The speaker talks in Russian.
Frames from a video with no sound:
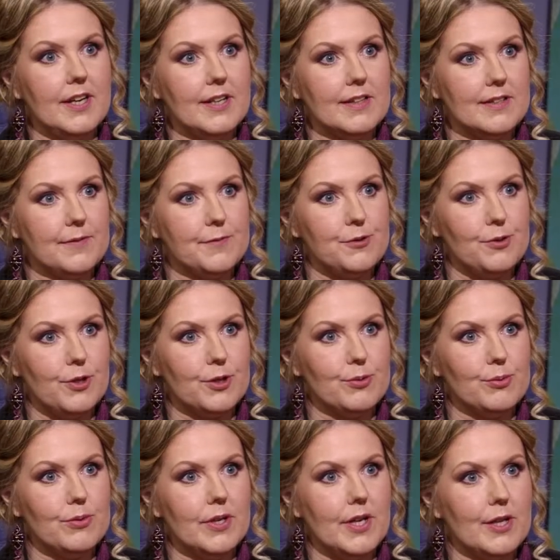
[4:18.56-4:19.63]
это все
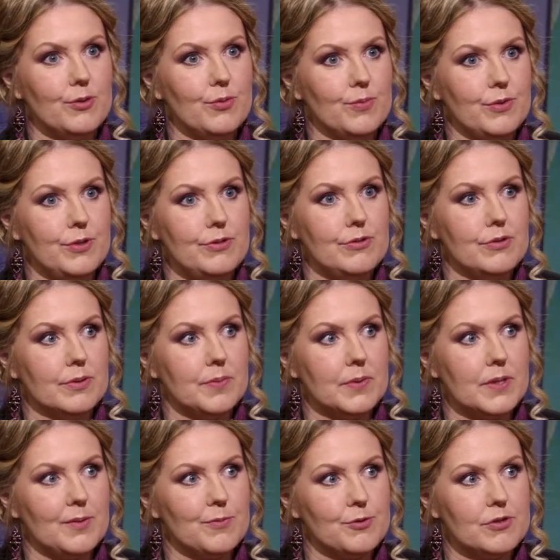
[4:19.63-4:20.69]
оттуда, угу. я думаю, идет.
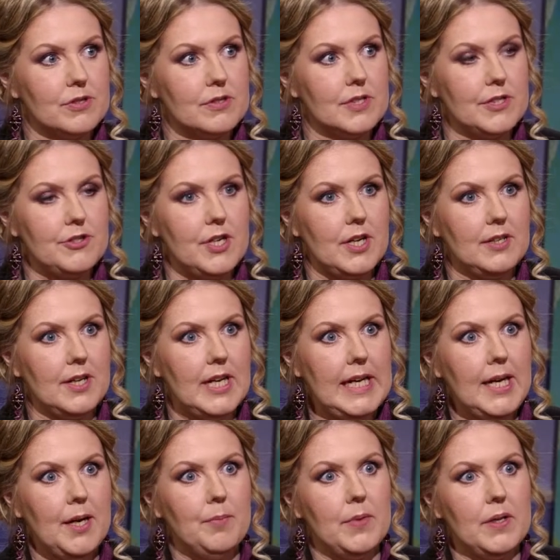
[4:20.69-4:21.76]
Потому что сначала
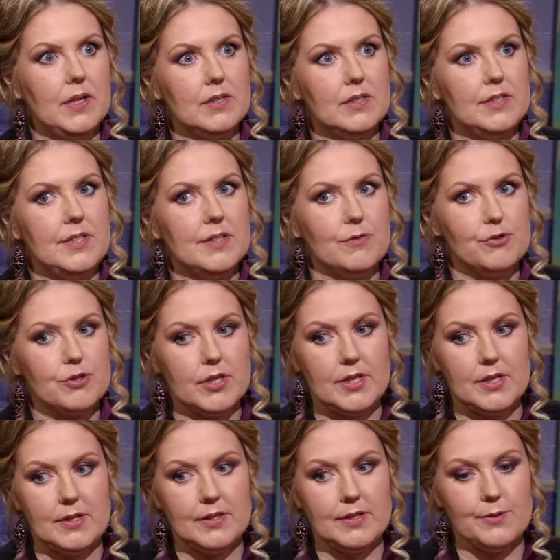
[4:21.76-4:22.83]
молодые
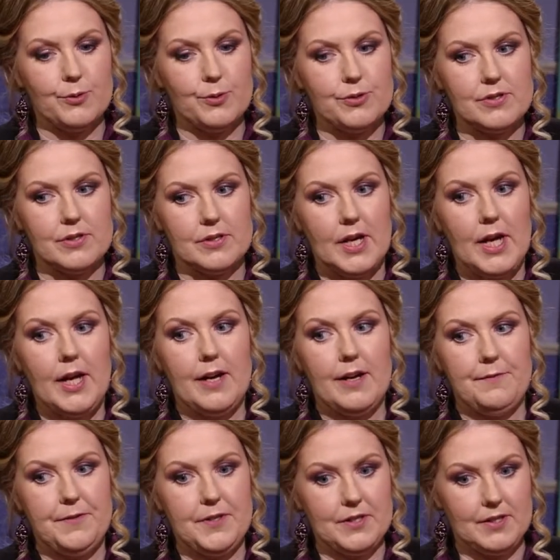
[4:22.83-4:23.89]
девушки носят
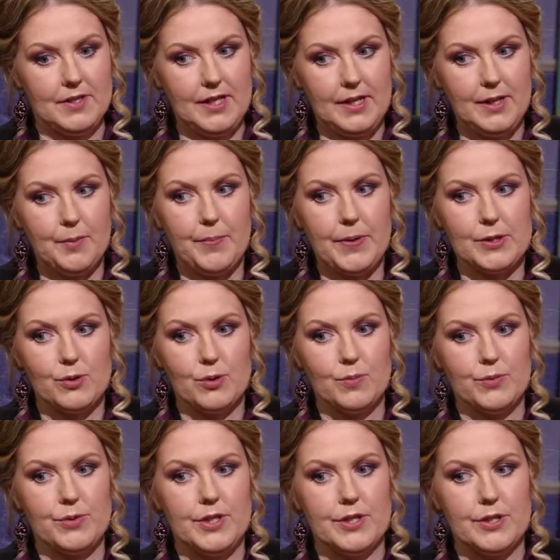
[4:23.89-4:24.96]
венки, потом
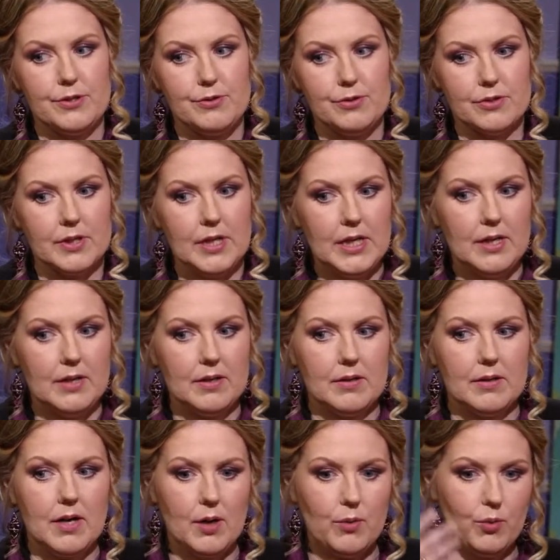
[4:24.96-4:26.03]
у них идет э,
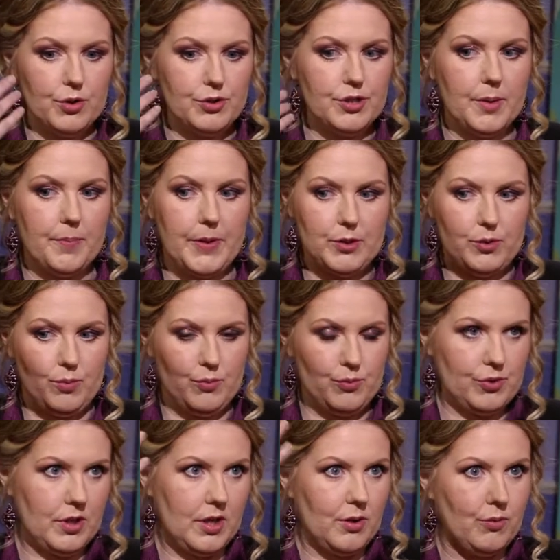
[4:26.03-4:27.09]
кокошник, потом
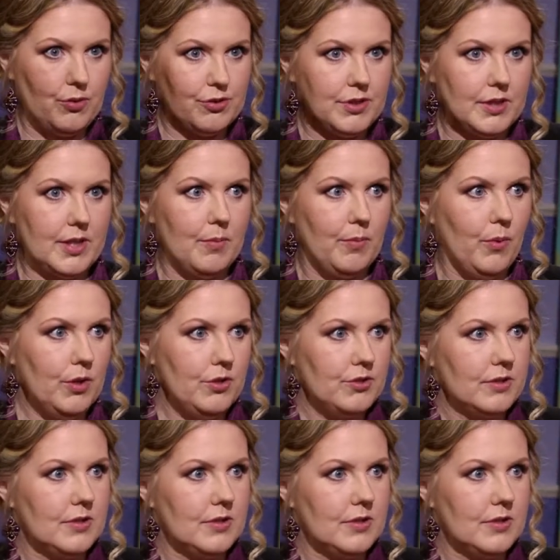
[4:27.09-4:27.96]
уже кокошники больше